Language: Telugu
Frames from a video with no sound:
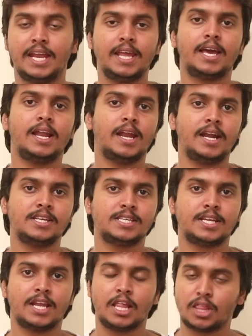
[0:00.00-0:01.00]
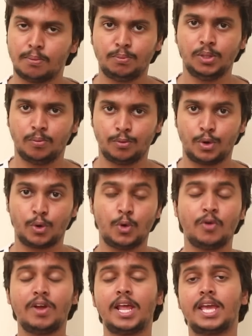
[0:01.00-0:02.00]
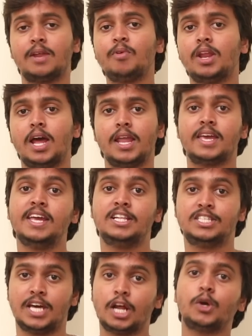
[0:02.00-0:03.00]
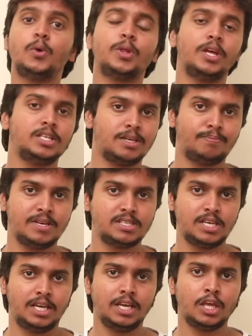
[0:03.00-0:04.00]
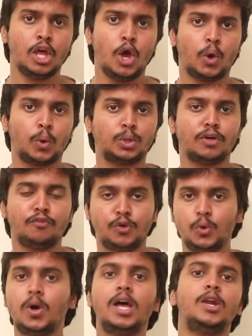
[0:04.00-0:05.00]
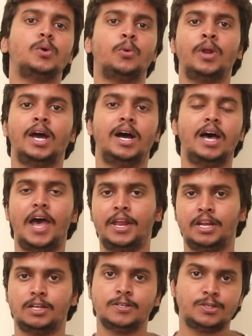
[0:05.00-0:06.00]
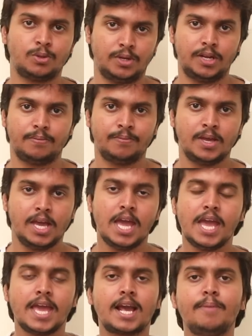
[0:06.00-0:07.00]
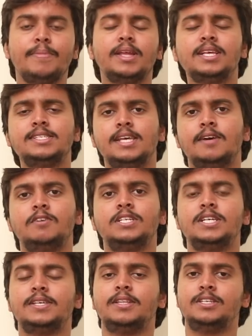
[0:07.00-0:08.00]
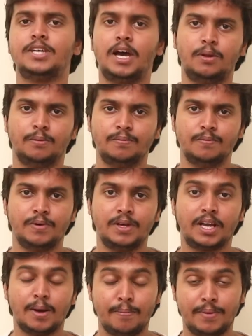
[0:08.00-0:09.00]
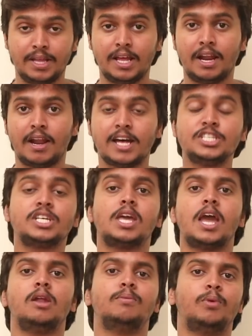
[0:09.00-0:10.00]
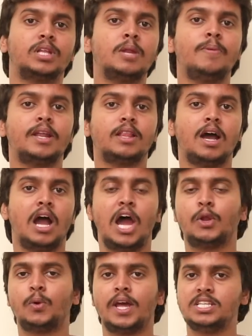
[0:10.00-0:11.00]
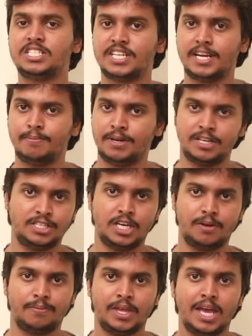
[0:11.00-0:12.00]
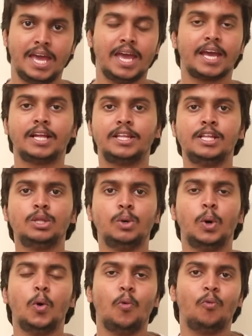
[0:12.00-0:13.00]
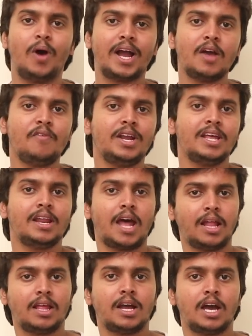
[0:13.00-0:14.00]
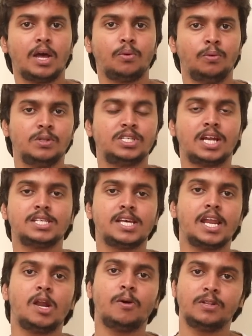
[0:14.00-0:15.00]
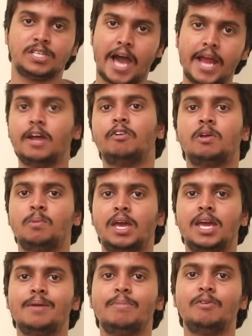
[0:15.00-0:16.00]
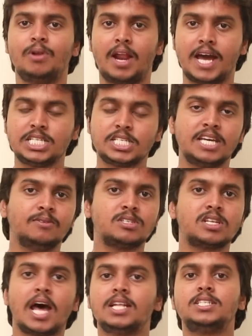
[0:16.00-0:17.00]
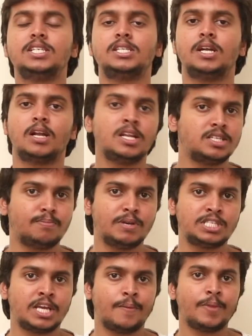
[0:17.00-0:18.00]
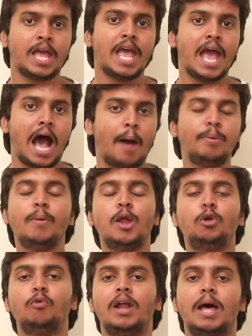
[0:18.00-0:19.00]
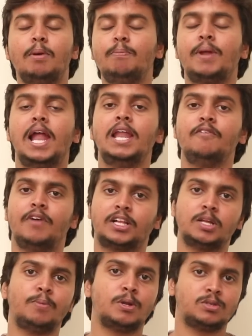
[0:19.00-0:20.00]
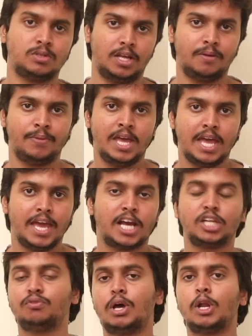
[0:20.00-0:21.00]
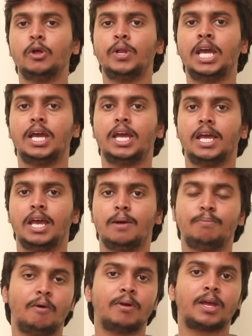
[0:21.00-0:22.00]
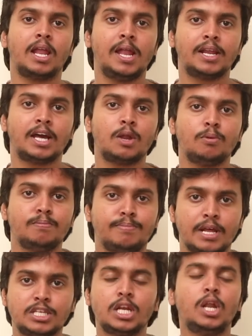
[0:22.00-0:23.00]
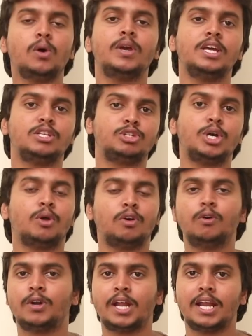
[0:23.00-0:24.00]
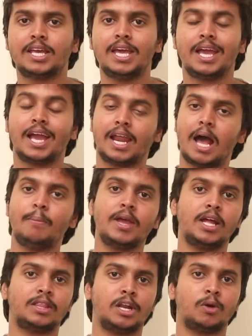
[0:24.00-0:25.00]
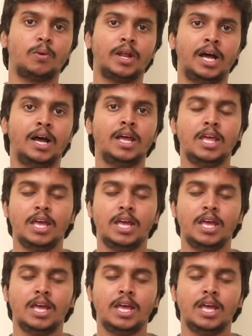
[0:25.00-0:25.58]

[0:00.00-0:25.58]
ఎన్నికల నాటి జరిగిన తప్పులు రెండు వేల ఇరవై నాలుగుకి జరగకూడదని చెప్పేసి కొత్త వ్యూహాలను కూడా ఆయన రచిస్తున్నారు ఇక మీద సేవ చేసింది చాలు ఇక మీద రాజకీయాలు మొదలు పెడతా అని కూడా ఆయన స్టేట్మెంట్ ఇచ్చారు ఇక దీంతో వంగవీటి రాధా గారు జనసేనలో జాయిన్ అవటమే మేము రాజకీయం స్టార్ట్ చేసినట్లు అని చెప్పేసి అభిమానులు వాళ్ళ అభిప్రాయాన్ని వ్యక్తపరుస్తున్నారు ఇక త్వరలోనే పవన్ కళ్యాణ్ గారు ప్రజల్లోకి చేరువుగా ఉండడానికి గ్రామయాత్రను కూడా